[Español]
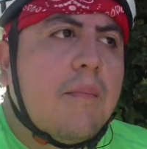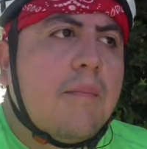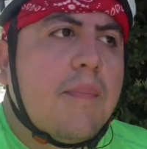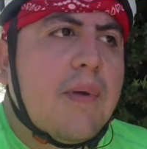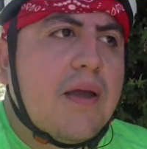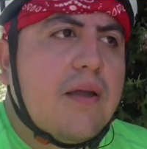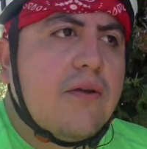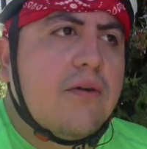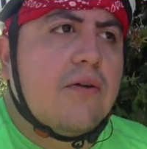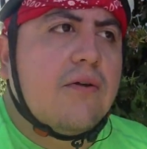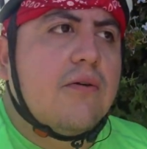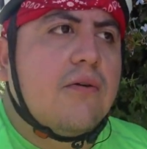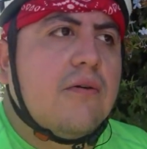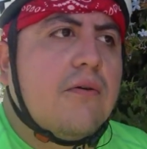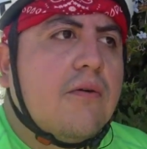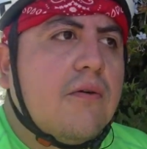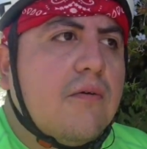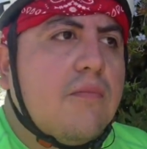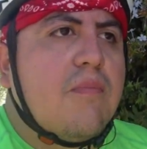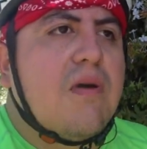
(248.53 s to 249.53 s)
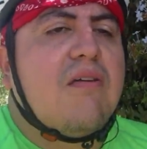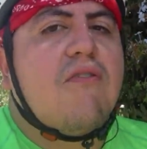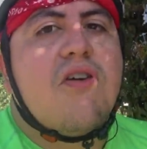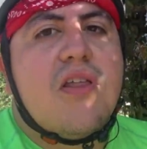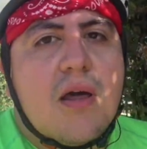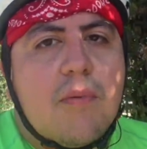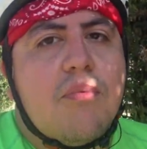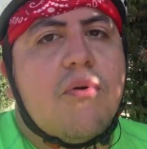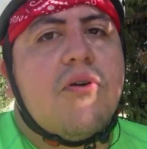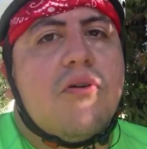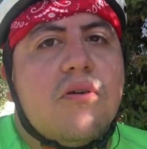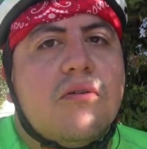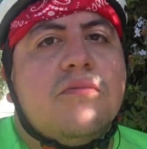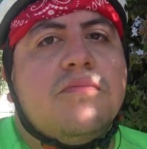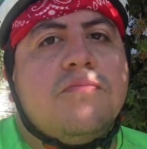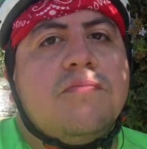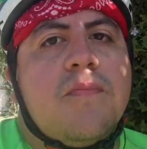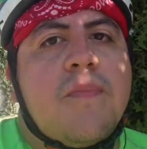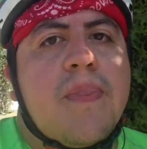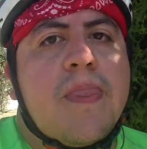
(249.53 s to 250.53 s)
pero me voy de a poco,
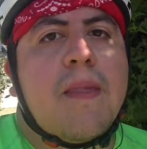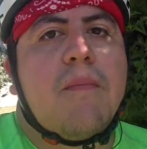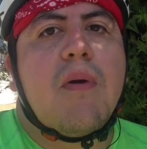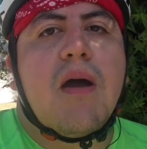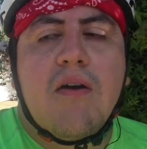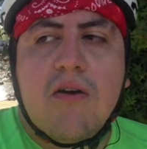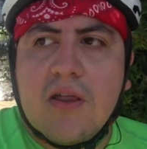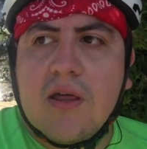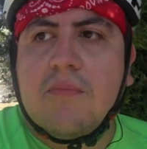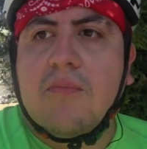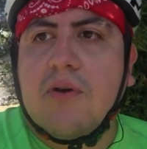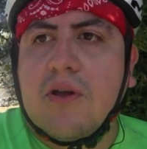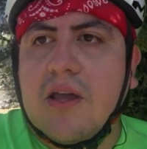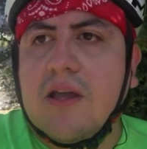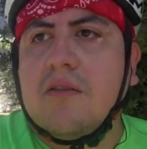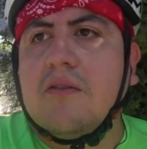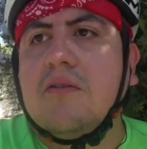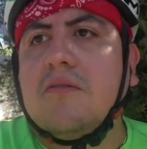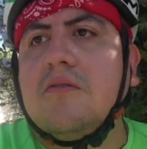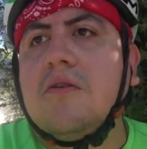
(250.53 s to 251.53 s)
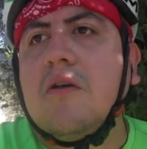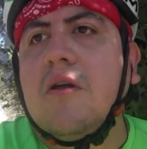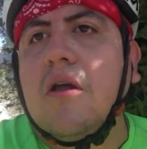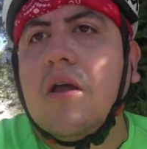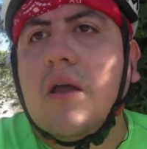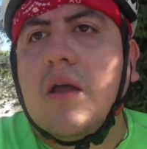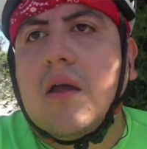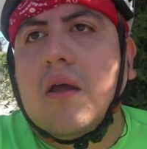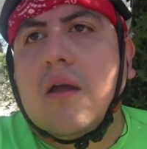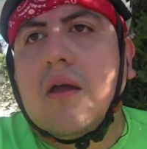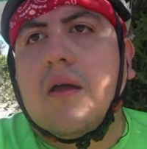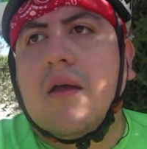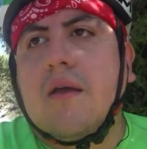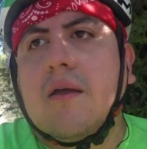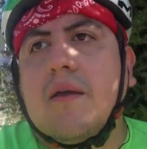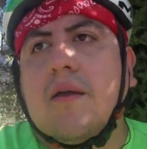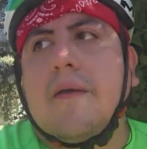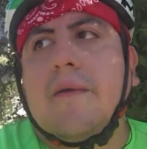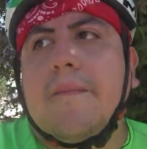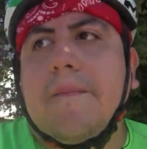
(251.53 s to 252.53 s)
me voy de a poquito,
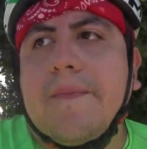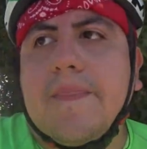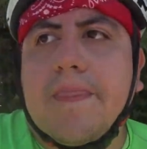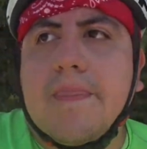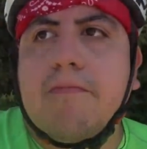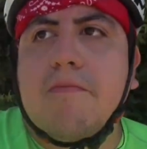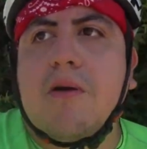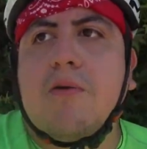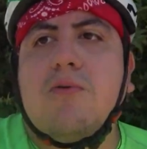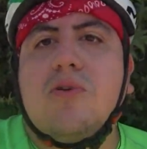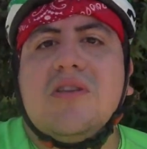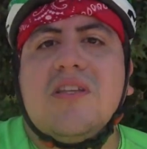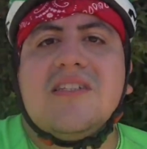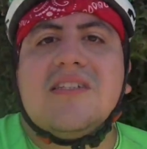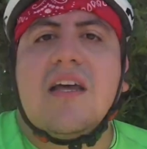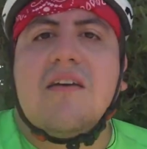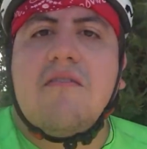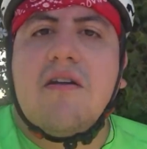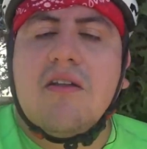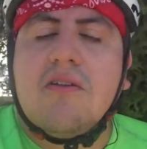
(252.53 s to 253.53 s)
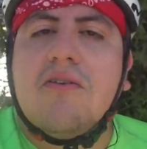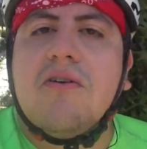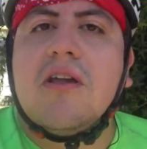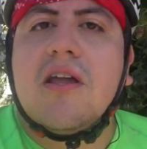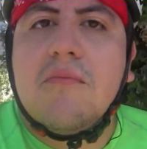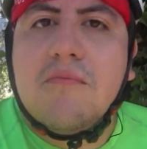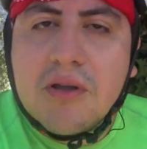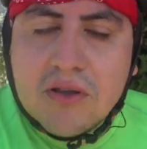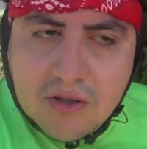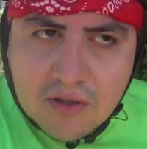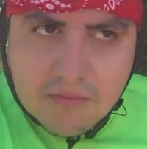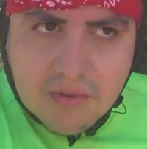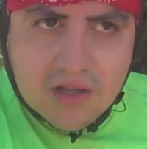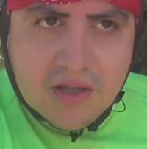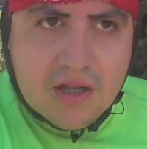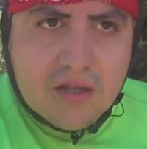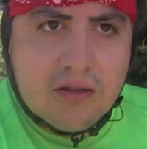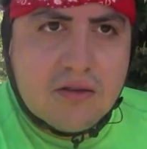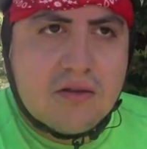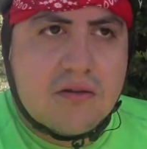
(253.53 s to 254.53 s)
eh, me gusta saber con quién me estoy
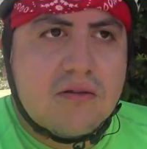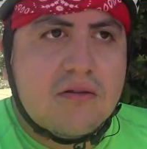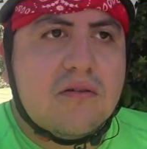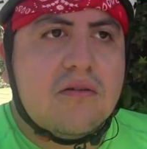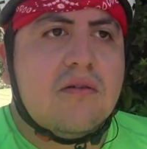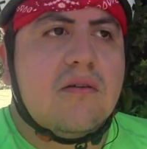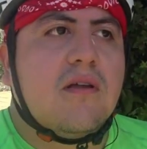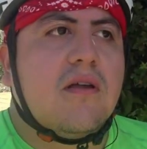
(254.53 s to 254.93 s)
metiendo.